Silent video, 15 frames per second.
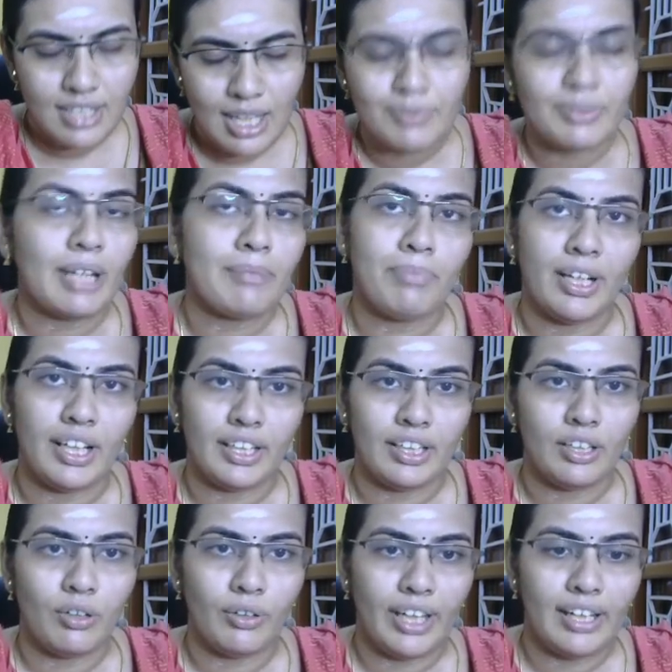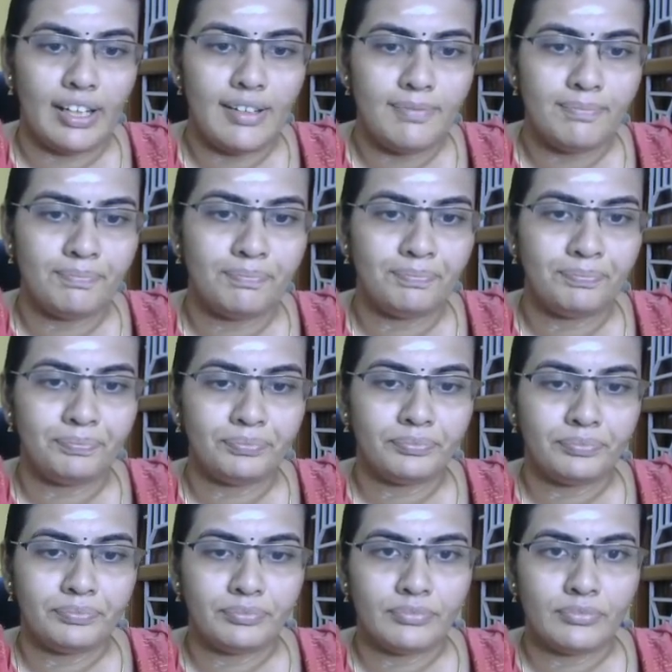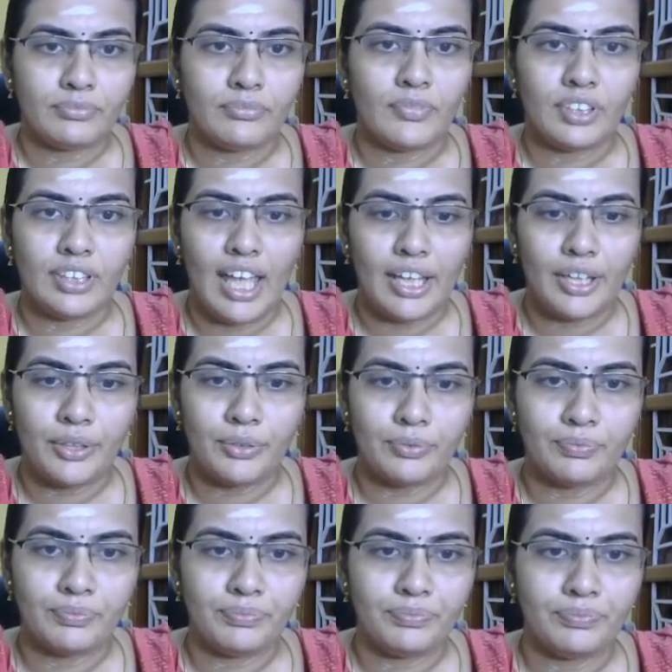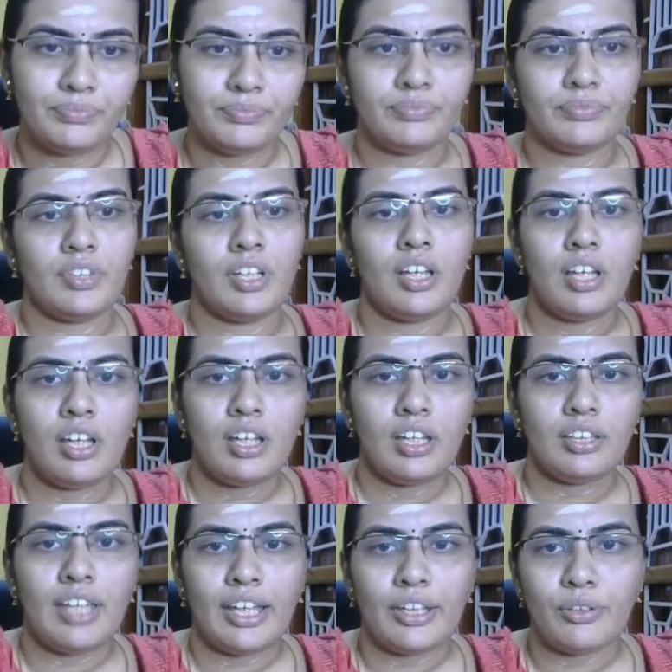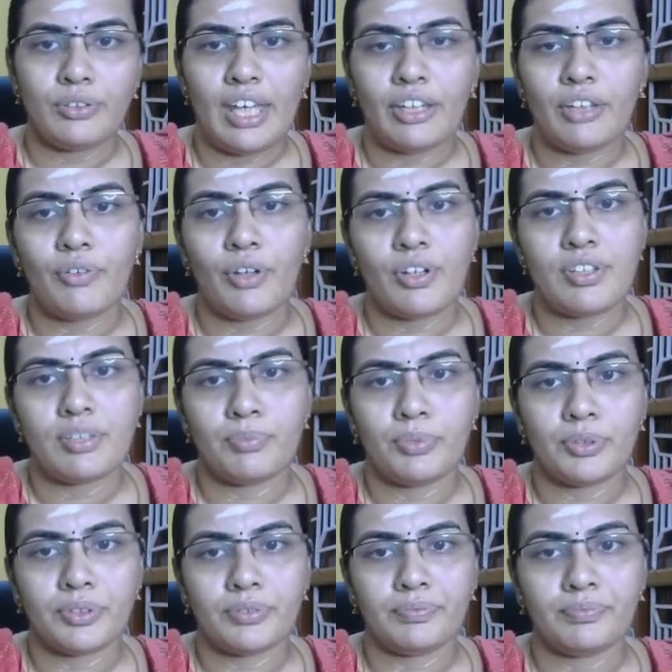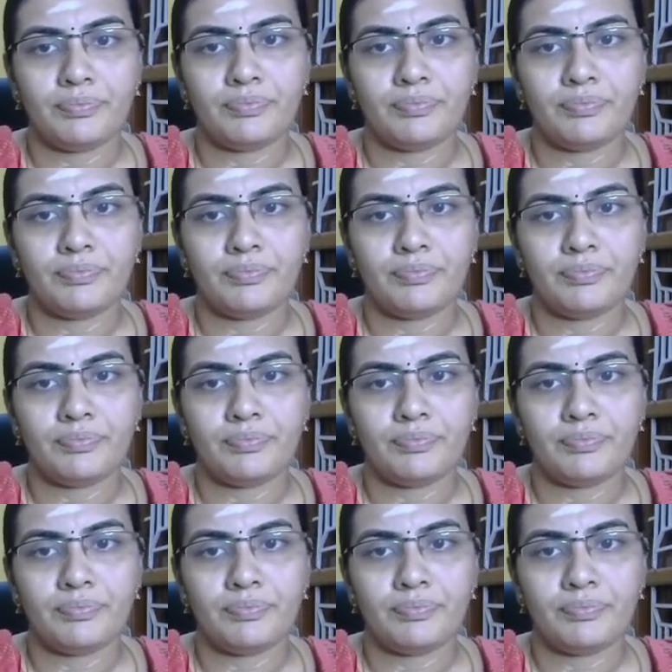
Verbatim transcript: சப்ஸ்கிரைப் பண்ணுங்கள் ஓகேங்களா தேங்க்யூ தேங்க்யூ தேங்க்யூ ஃபார் யுவர் சப்போர்ட்